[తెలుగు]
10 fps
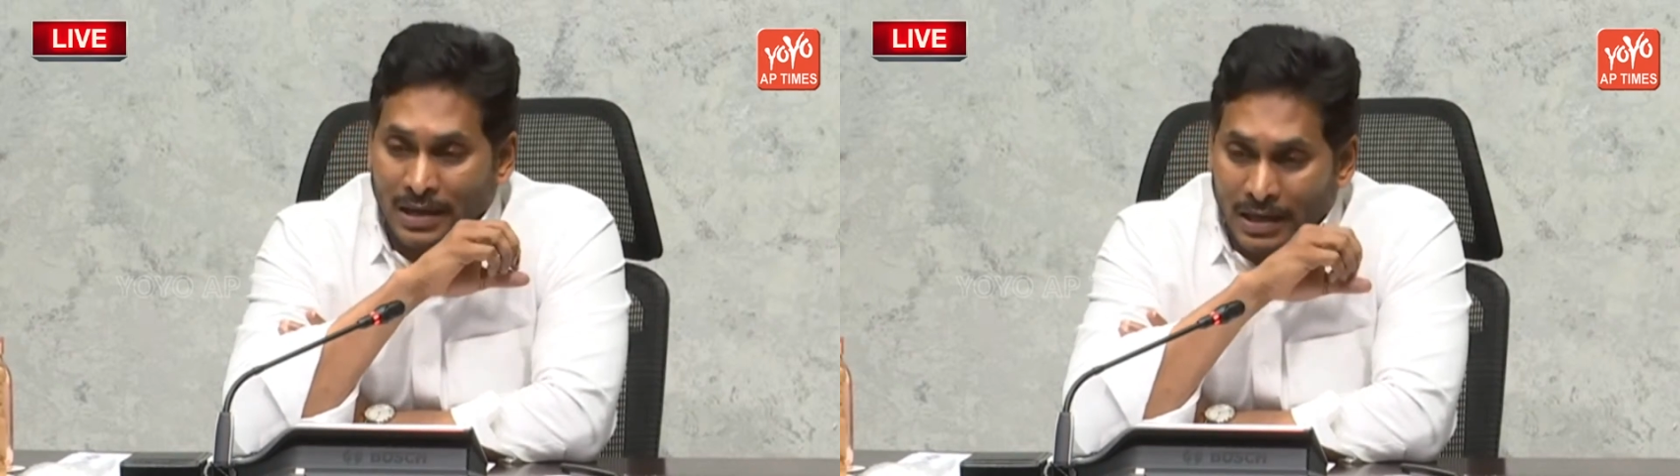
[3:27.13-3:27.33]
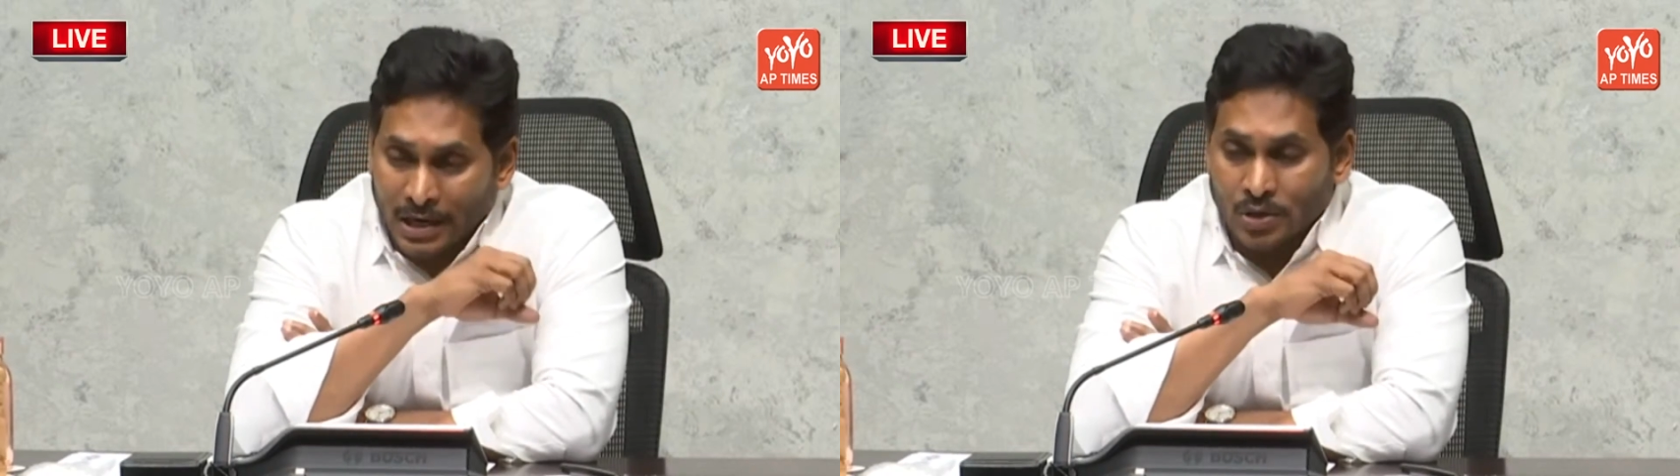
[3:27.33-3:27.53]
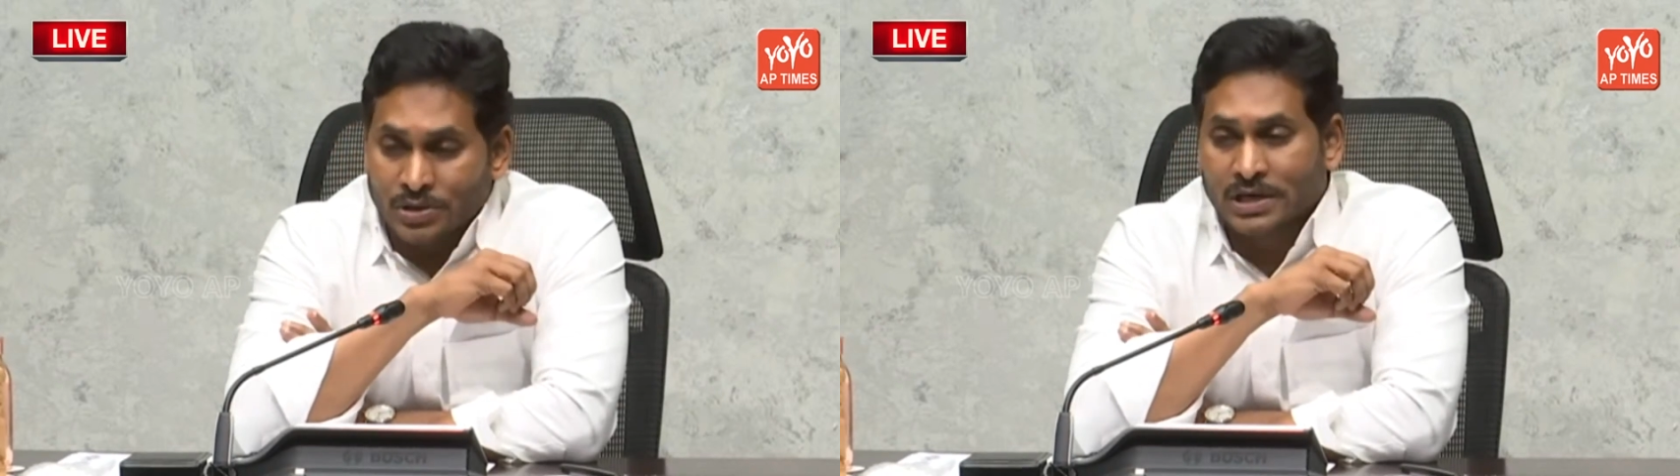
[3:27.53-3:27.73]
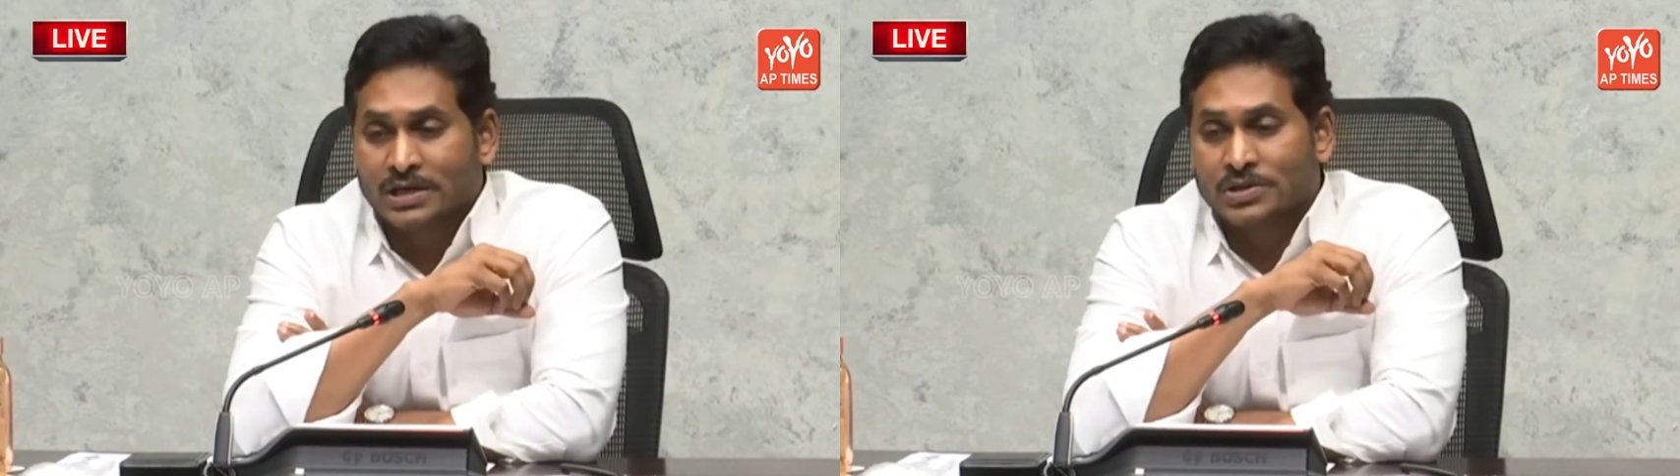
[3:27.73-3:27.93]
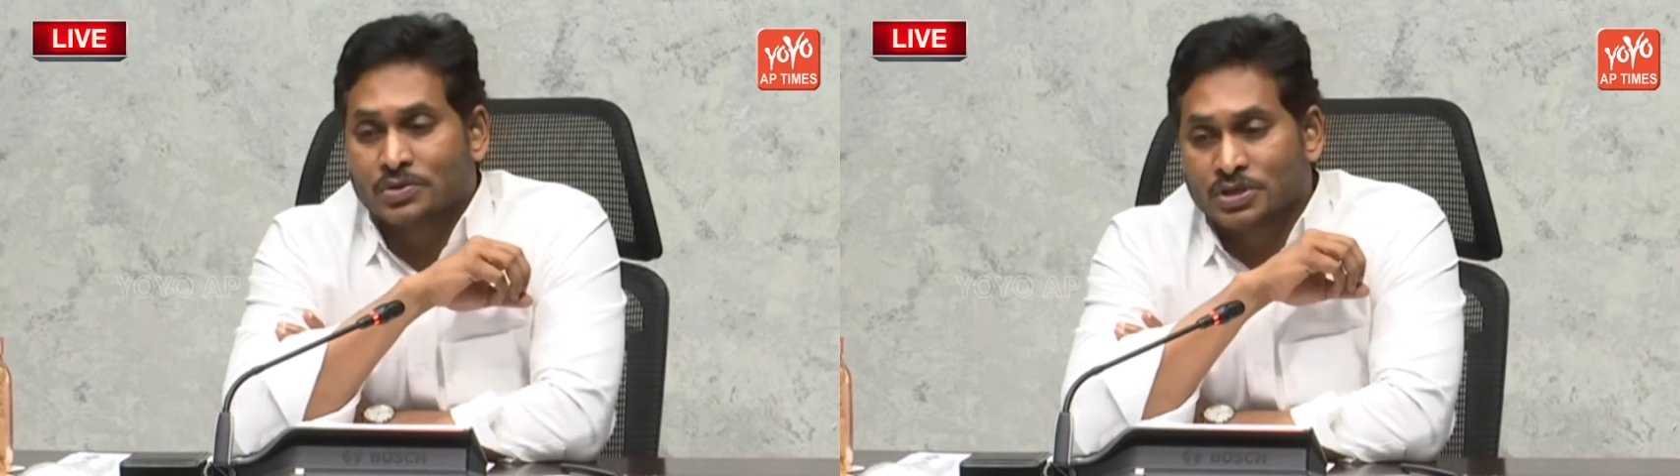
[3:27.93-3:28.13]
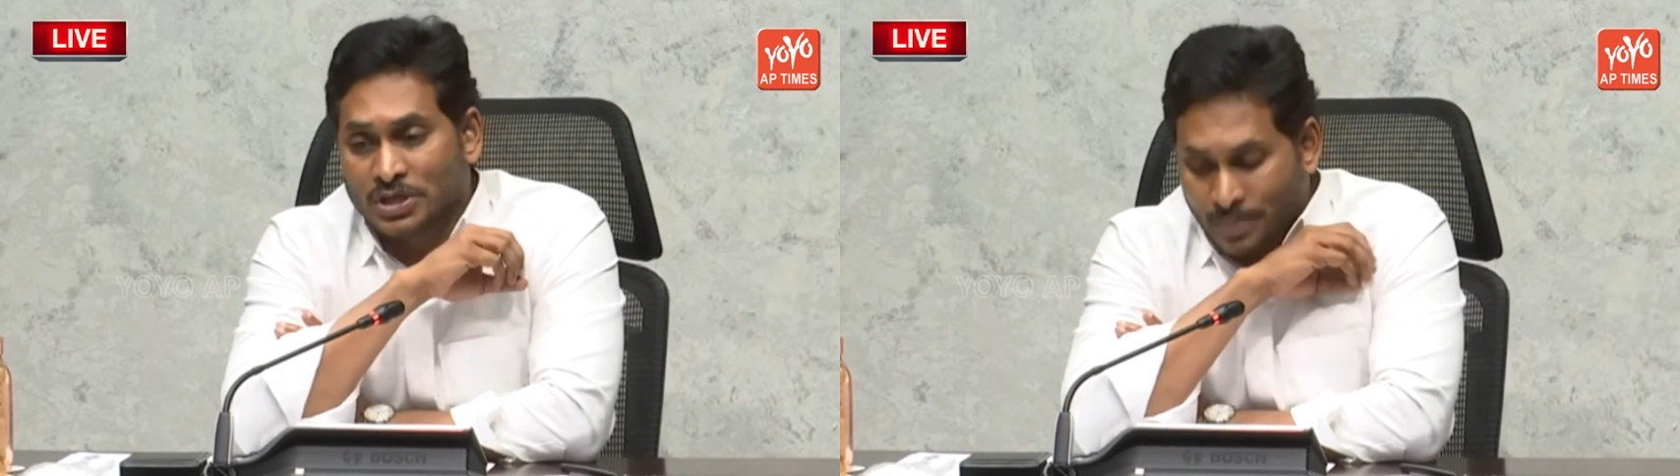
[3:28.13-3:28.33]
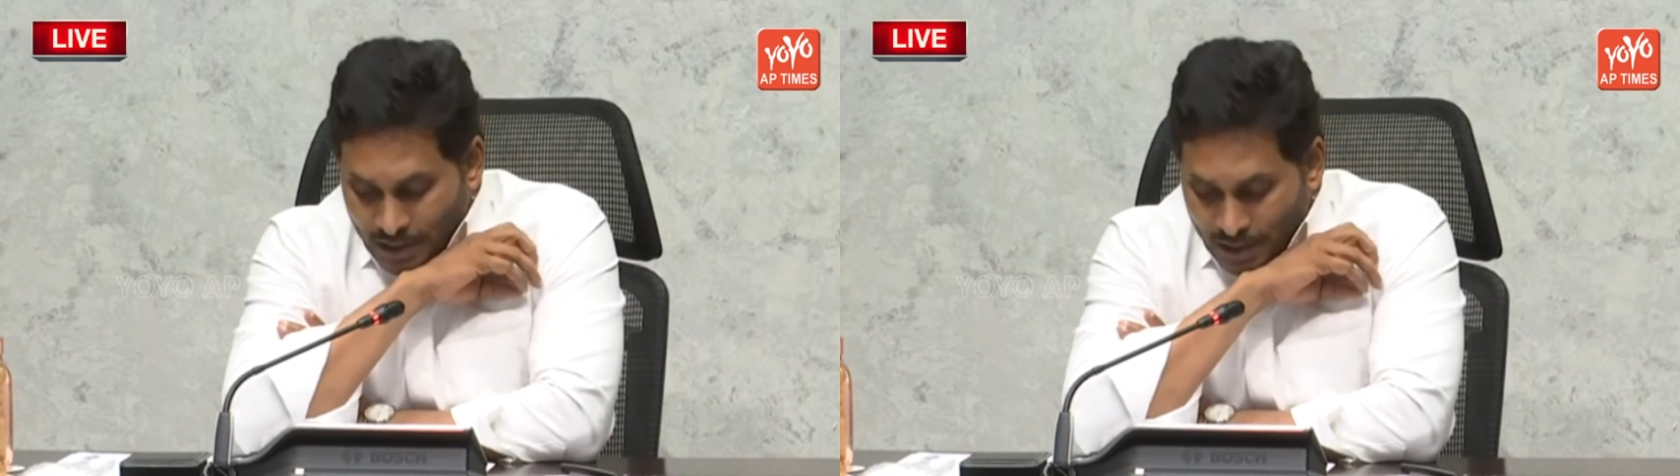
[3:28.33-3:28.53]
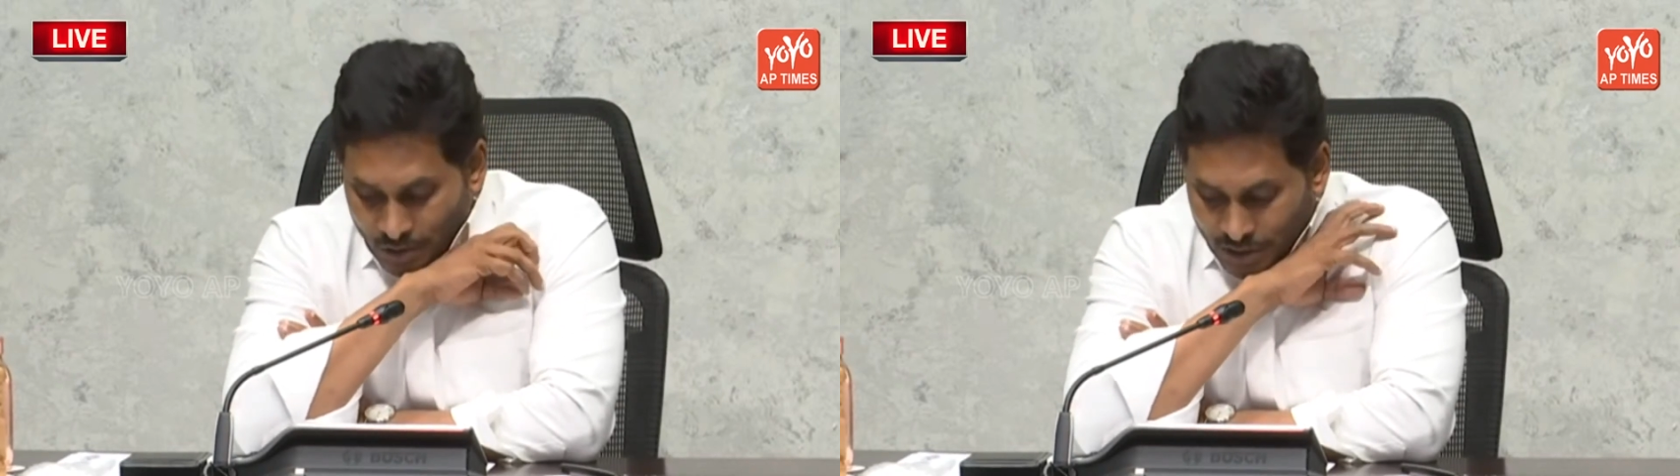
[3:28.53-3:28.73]
ఈ ఏడో తరగతి నుంచి
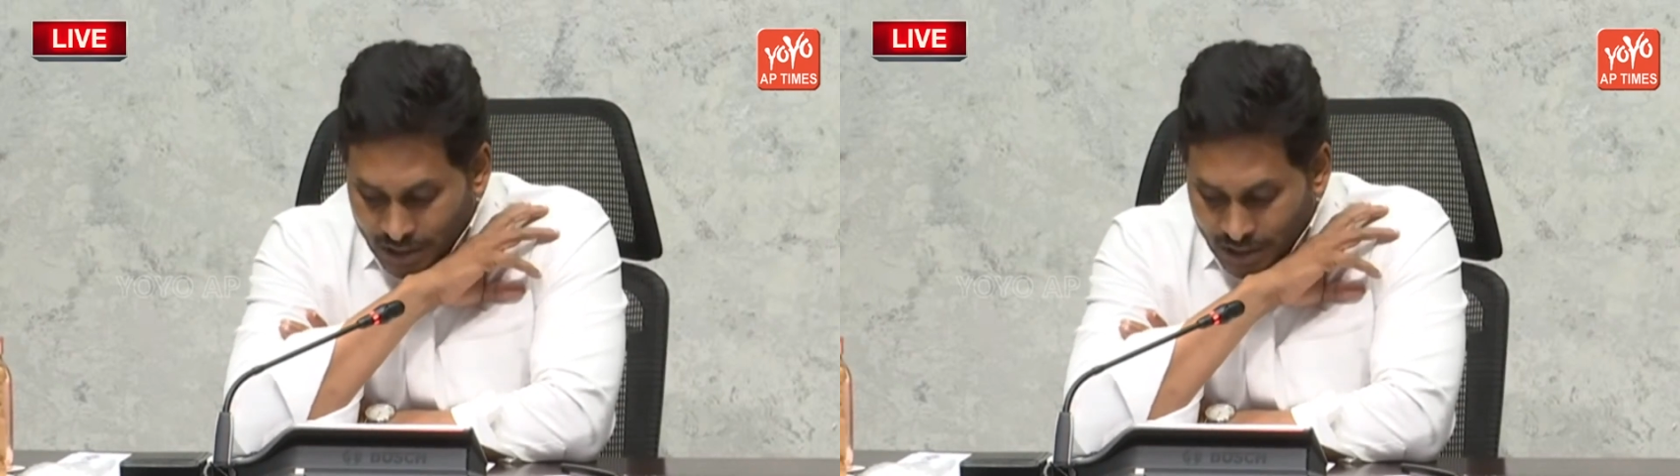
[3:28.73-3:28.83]
పన్నెండో